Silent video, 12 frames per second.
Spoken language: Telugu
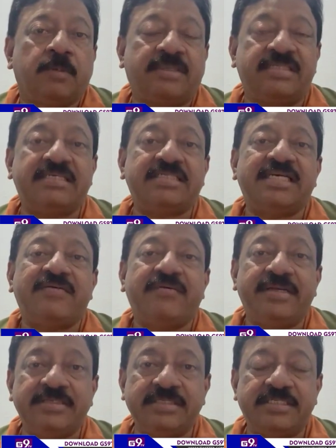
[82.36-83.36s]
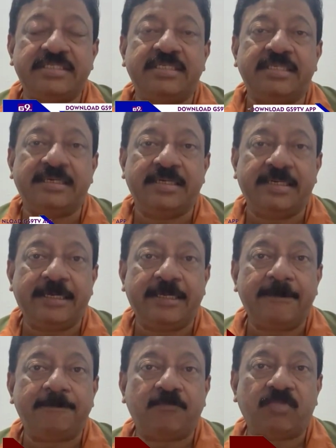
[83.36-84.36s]
ప్రజాసేవ ఏం చేసిందంటే
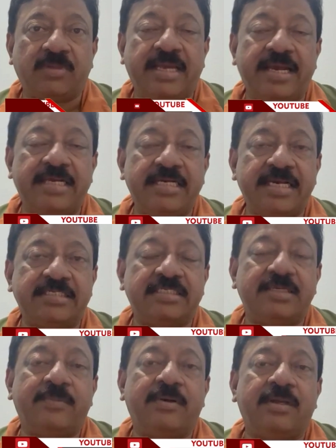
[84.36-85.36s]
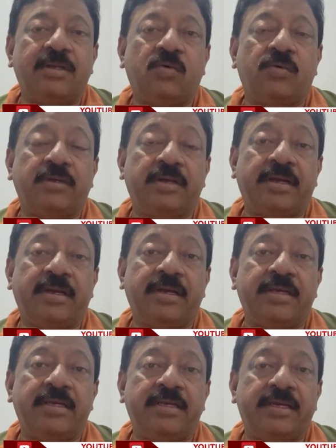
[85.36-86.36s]
ఏ సినిమాల్లో
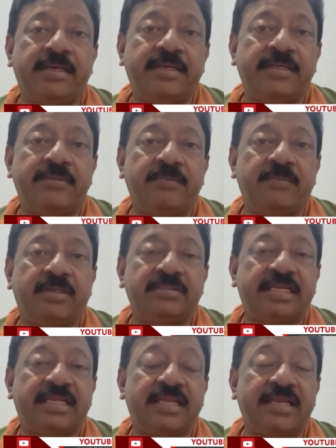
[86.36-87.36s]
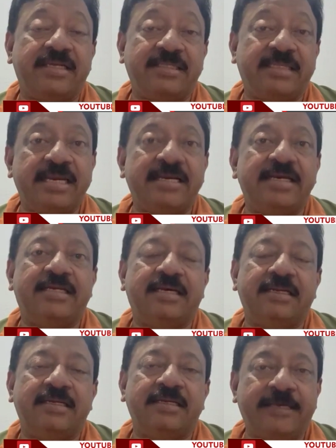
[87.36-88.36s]
ఉన్నాయి అనేది మన జనాలకి
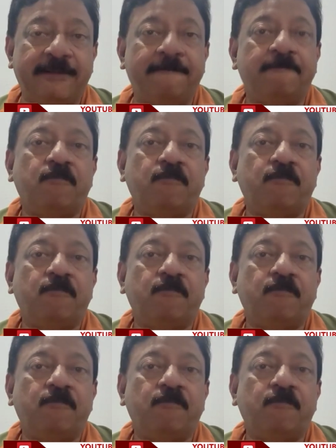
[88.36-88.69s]
తెలియటానికి